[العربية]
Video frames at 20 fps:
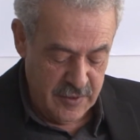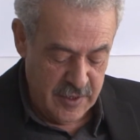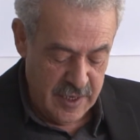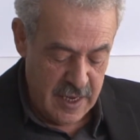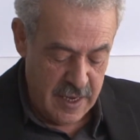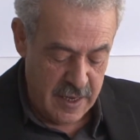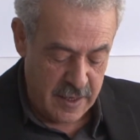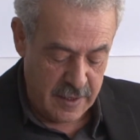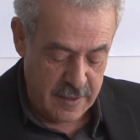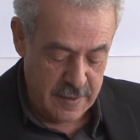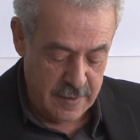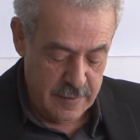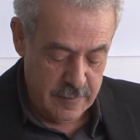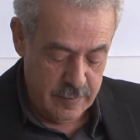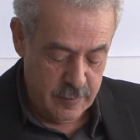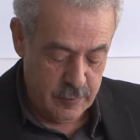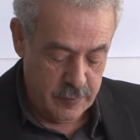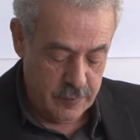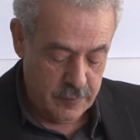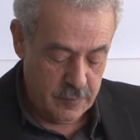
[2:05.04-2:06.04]
انتهاك
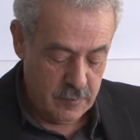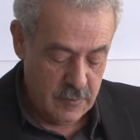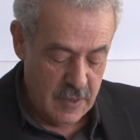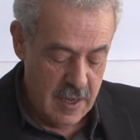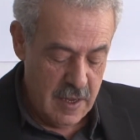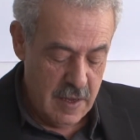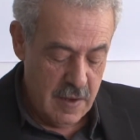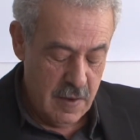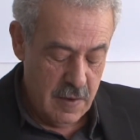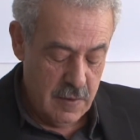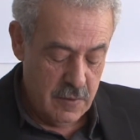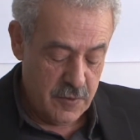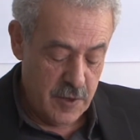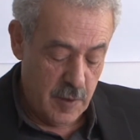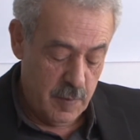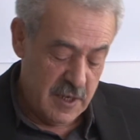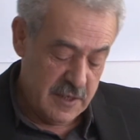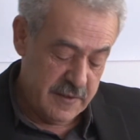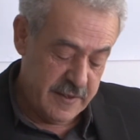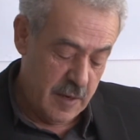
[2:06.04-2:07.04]

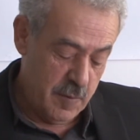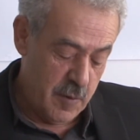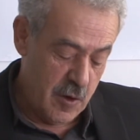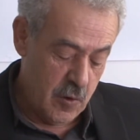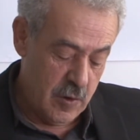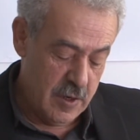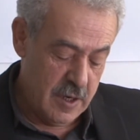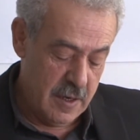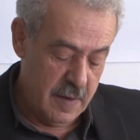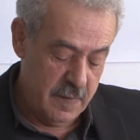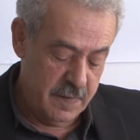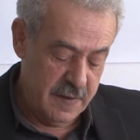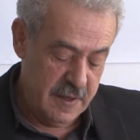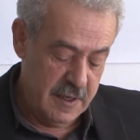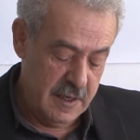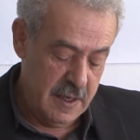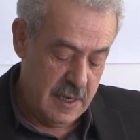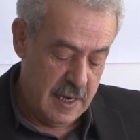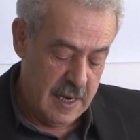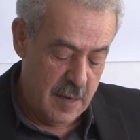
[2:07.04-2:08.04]
طبعا زي ما قلنا
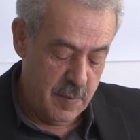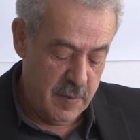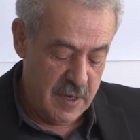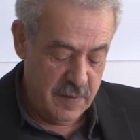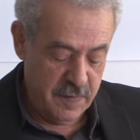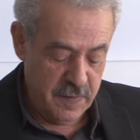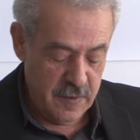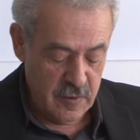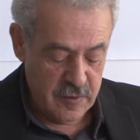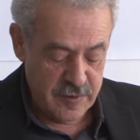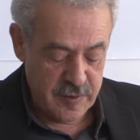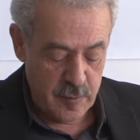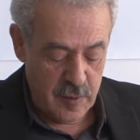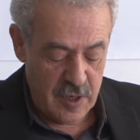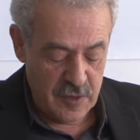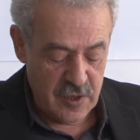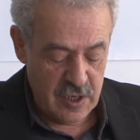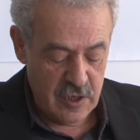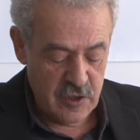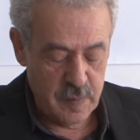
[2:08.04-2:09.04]
في عام
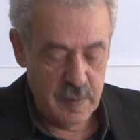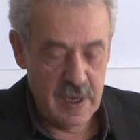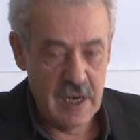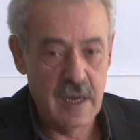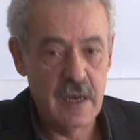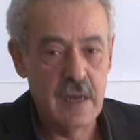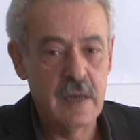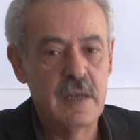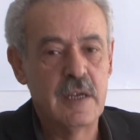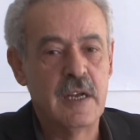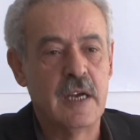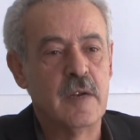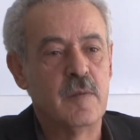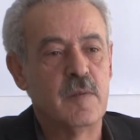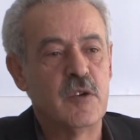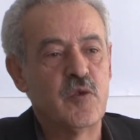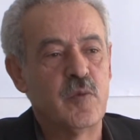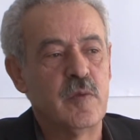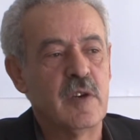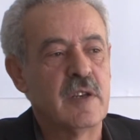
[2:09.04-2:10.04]
2017 بلغ يعني
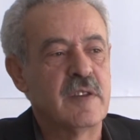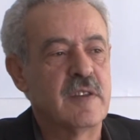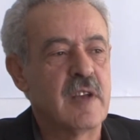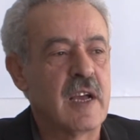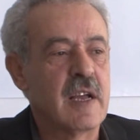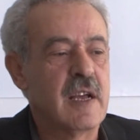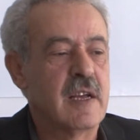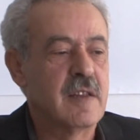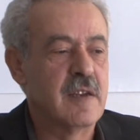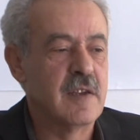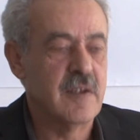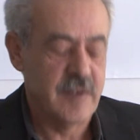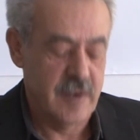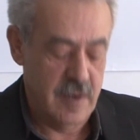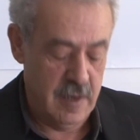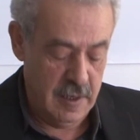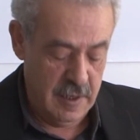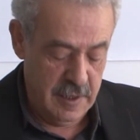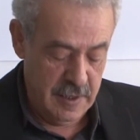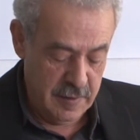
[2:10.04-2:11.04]
مجموع الانتهاكات
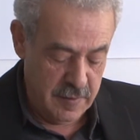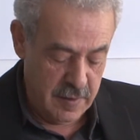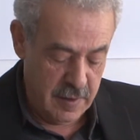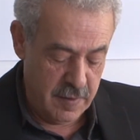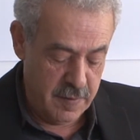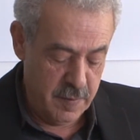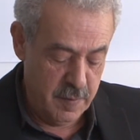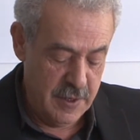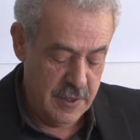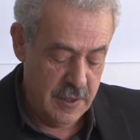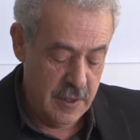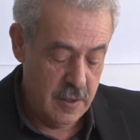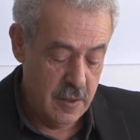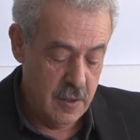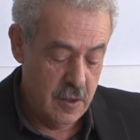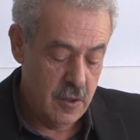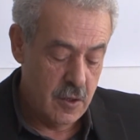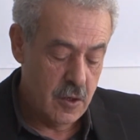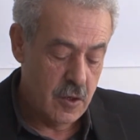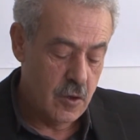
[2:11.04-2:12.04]
الإسرائيلية
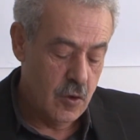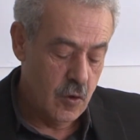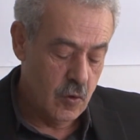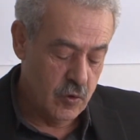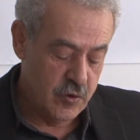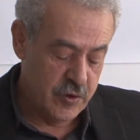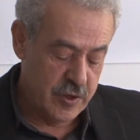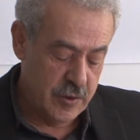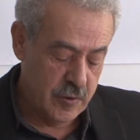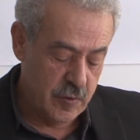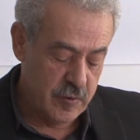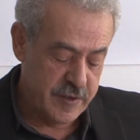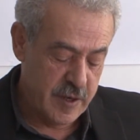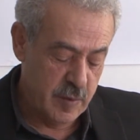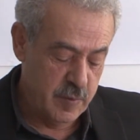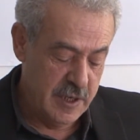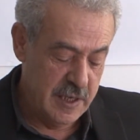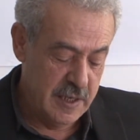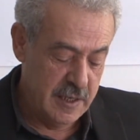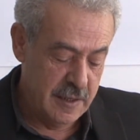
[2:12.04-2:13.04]

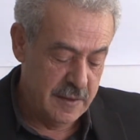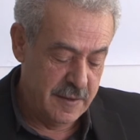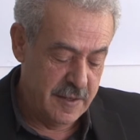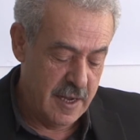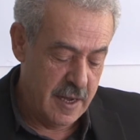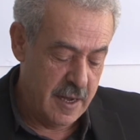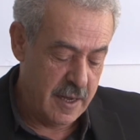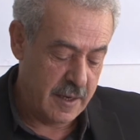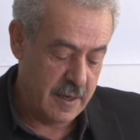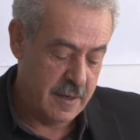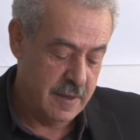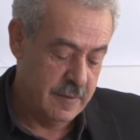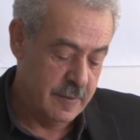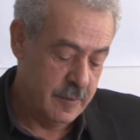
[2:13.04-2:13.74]
376 انتهاك